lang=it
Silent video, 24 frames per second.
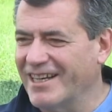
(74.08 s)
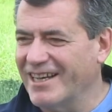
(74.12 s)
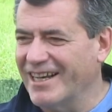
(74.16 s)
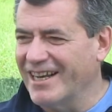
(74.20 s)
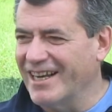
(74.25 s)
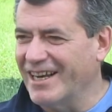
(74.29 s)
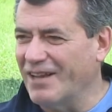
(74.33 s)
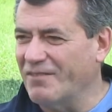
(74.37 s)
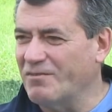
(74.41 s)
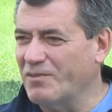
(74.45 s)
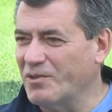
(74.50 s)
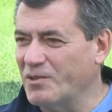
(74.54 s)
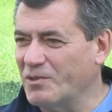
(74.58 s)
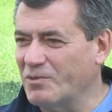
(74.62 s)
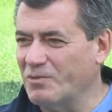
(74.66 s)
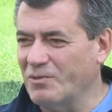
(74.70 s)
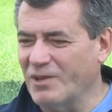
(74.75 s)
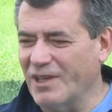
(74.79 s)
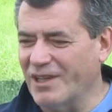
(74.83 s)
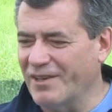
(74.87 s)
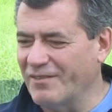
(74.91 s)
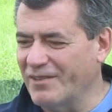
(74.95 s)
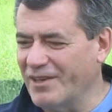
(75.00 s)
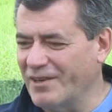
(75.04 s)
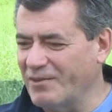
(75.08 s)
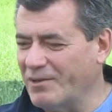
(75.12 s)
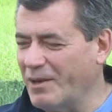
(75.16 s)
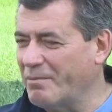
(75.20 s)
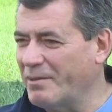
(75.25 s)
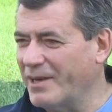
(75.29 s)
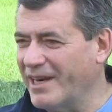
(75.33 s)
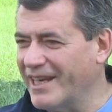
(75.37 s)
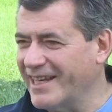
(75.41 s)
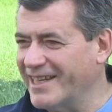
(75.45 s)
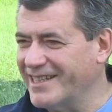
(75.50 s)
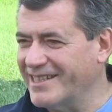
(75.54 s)
la fortuna di avere una
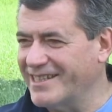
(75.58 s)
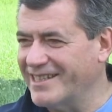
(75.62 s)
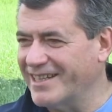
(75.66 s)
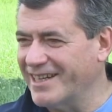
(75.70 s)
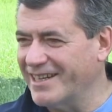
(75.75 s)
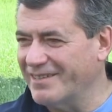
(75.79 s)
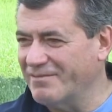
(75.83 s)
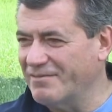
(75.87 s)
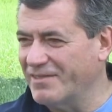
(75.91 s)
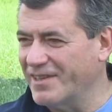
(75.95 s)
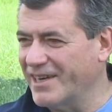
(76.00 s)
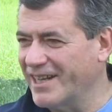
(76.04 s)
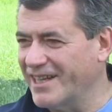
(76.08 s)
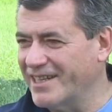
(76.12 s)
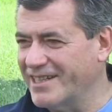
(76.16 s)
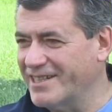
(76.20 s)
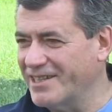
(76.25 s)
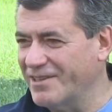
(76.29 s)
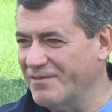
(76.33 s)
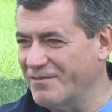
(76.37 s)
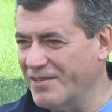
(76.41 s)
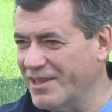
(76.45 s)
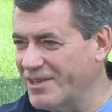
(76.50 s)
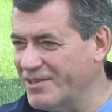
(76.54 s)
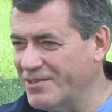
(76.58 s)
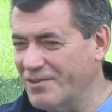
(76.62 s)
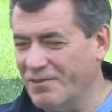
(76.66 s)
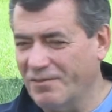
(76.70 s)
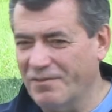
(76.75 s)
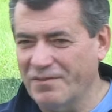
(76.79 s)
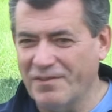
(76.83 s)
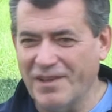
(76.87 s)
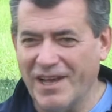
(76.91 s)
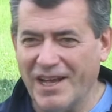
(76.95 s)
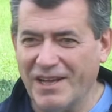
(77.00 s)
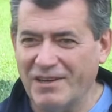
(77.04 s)
palestra a Firenze, in via di
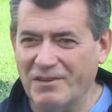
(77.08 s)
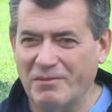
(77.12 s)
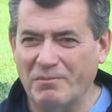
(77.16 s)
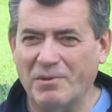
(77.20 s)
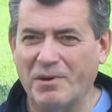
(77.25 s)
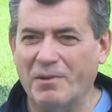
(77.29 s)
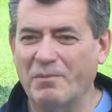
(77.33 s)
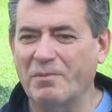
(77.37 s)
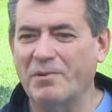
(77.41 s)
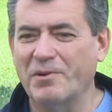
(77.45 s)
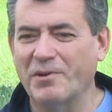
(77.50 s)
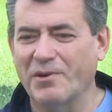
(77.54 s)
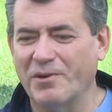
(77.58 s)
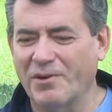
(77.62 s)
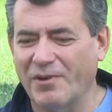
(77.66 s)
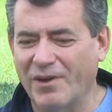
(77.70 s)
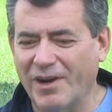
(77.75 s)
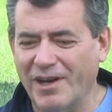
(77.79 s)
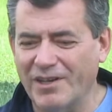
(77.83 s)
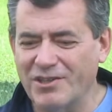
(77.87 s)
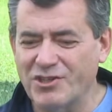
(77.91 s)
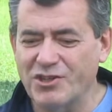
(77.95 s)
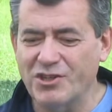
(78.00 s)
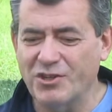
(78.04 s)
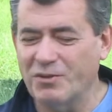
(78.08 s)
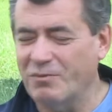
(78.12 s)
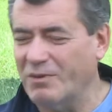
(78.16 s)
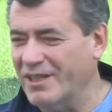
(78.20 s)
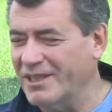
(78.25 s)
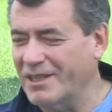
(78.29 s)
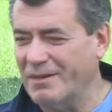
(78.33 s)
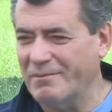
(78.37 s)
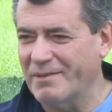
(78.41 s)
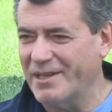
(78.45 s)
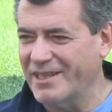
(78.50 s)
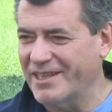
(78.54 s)
Soffiano, proprio a
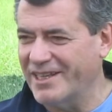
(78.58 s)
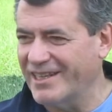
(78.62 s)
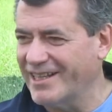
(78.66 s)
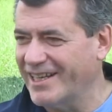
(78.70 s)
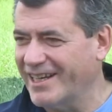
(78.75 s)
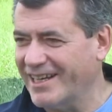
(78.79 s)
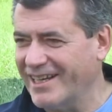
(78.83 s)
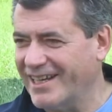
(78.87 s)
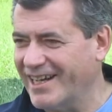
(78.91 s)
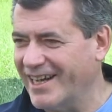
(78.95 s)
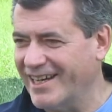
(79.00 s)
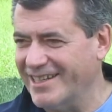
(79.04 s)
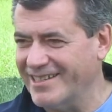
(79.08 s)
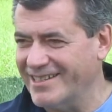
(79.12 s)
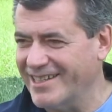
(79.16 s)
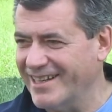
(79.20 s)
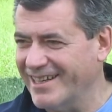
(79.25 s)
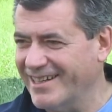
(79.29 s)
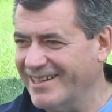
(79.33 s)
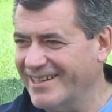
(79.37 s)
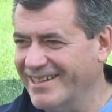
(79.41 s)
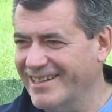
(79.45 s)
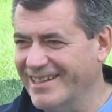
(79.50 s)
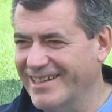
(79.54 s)
50 metri da casa,